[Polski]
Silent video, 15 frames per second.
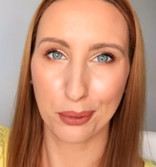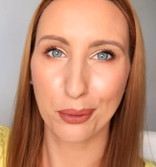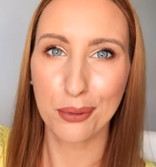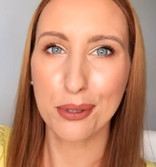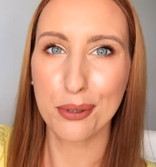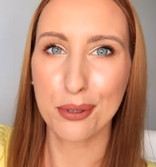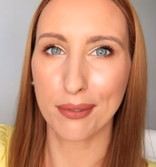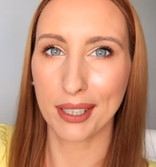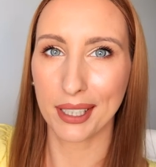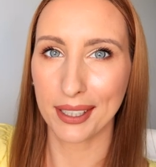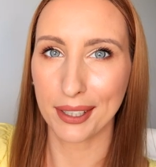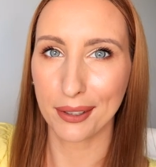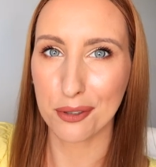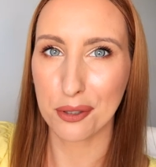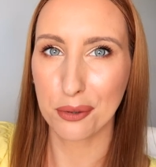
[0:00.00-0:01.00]
do gustu, z uwagi
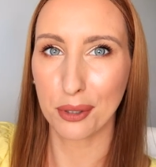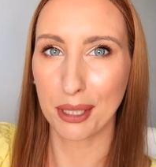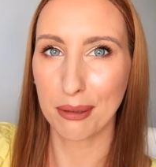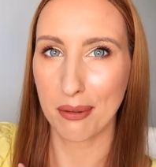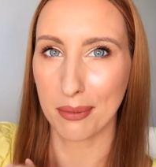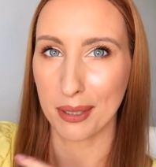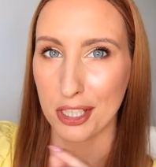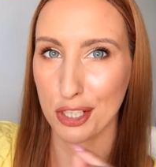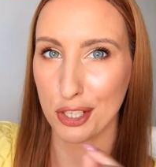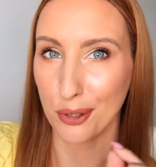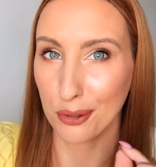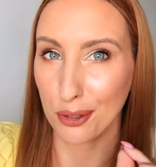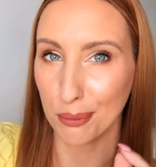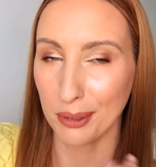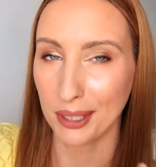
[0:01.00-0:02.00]
na to, że tutaj mamy jeszcze
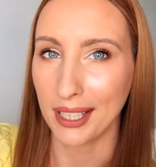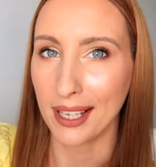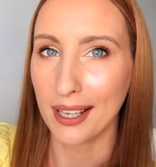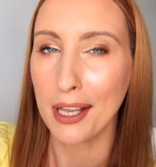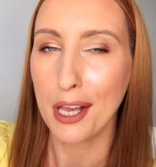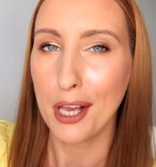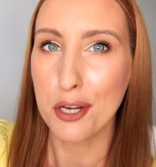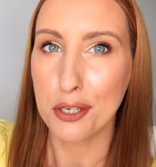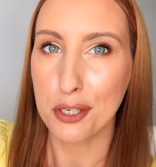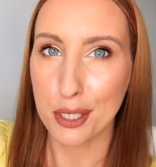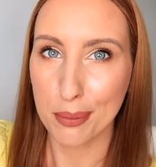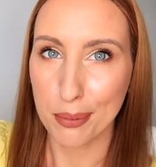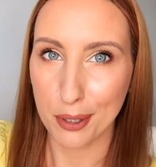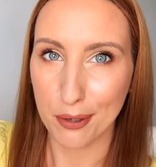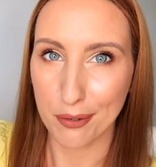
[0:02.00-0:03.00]
odrobinę
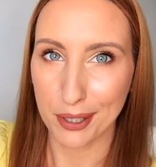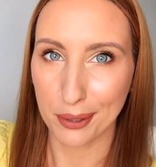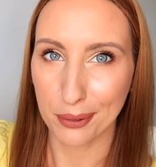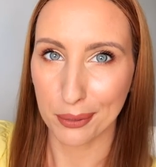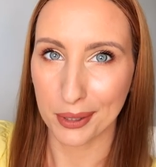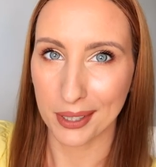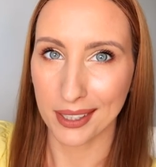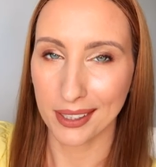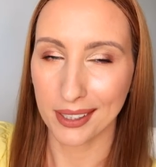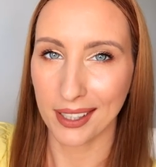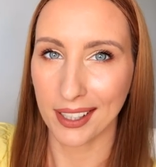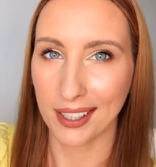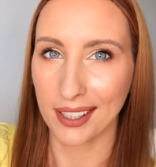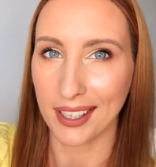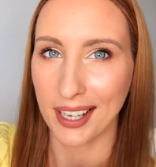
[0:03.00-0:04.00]
szyprowej nuty, e,
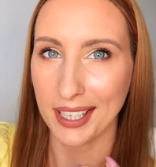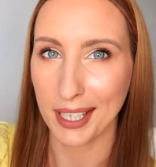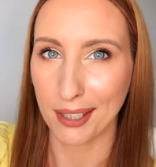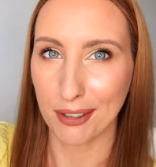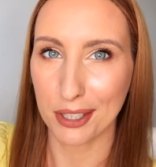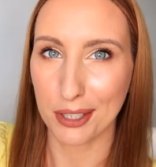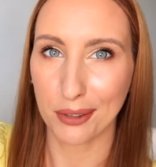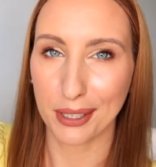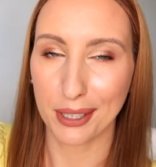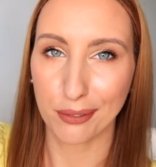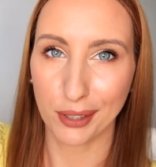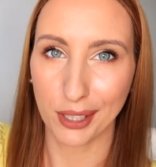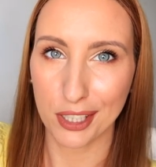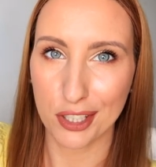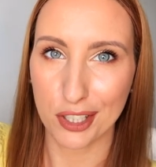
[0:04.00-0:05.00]
a jak wiecie ona
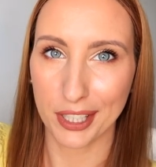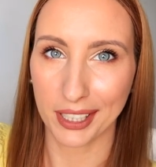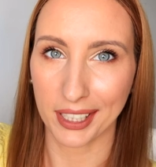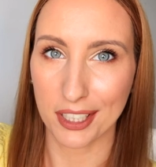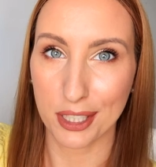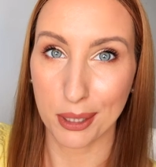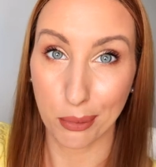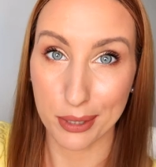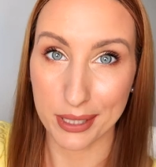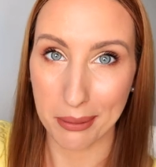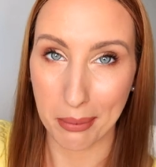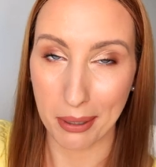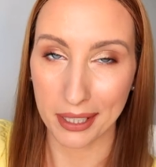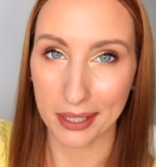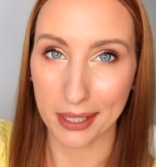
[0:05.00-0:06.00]
wieńczy takie ciepłe
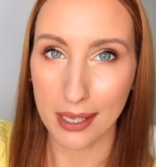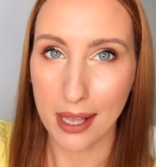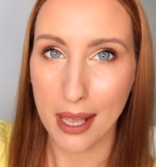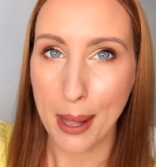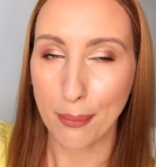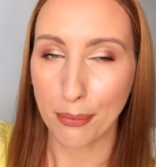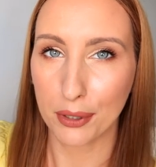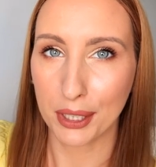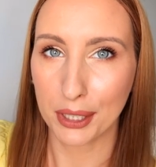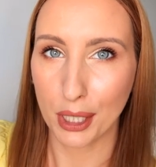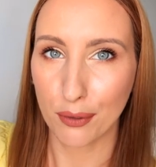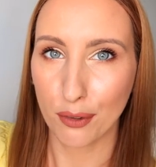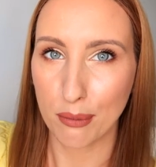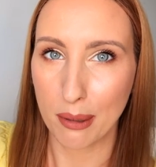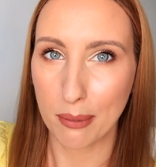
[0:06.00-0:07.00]
zapachy.
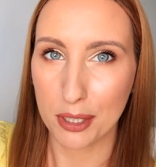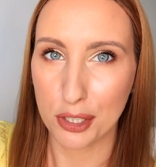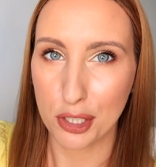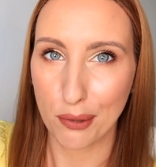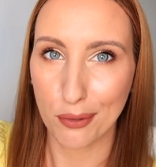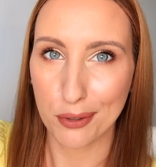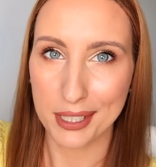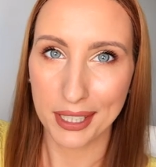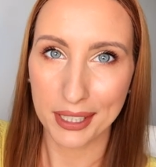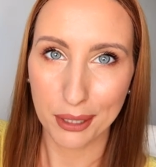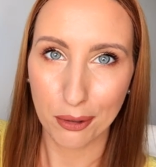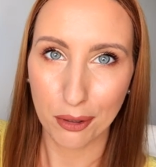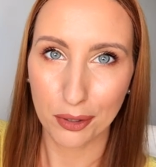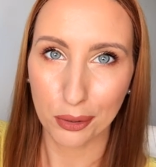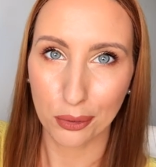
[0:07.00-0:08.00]
Dodatkowo mamy drzewo
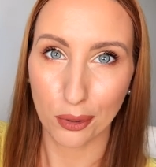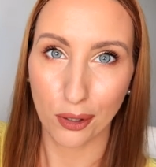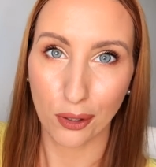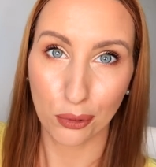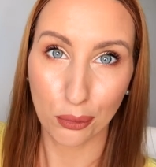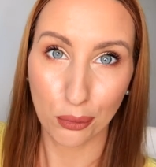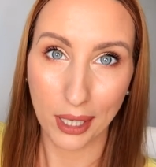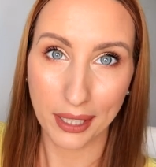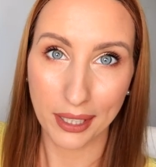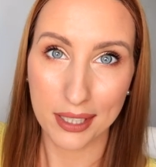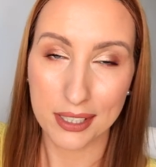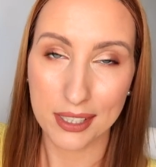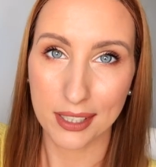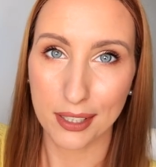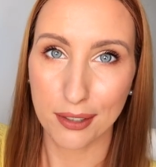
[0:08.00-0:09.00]
sandałowe, które otula
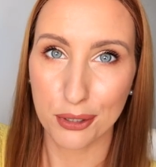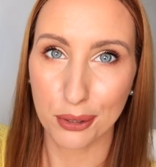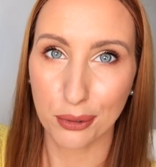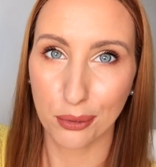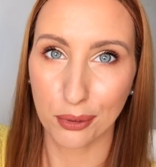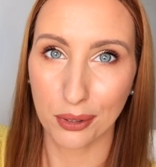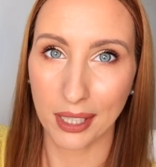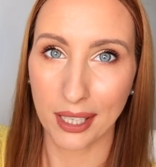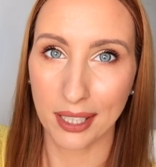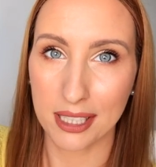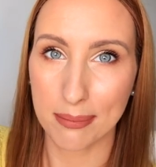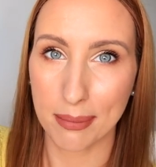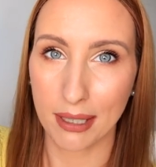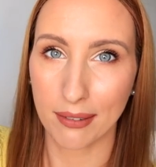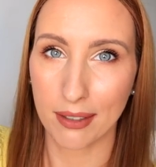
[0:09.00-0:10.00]
nas e, w ciągu dnia i
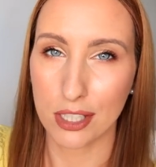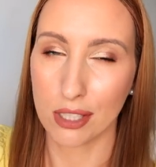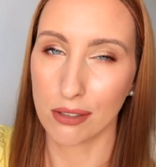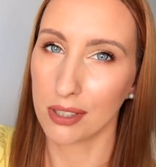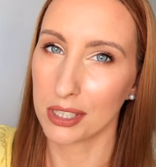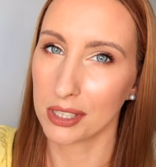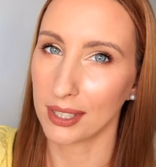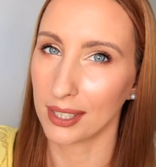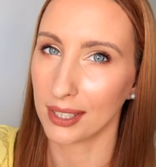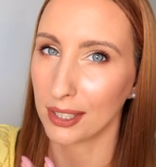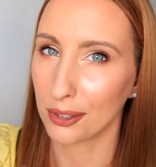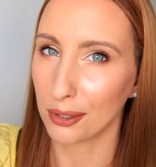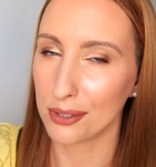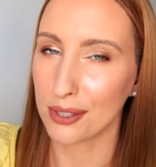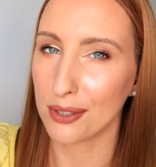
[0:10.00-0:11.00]
sprawia, że właśnie takie
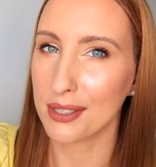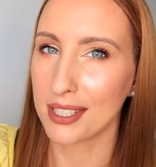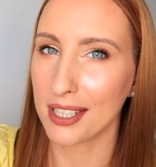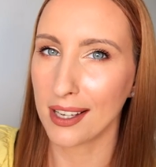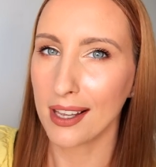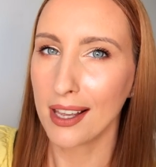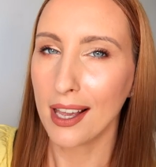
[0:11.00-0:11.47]
nadchodzące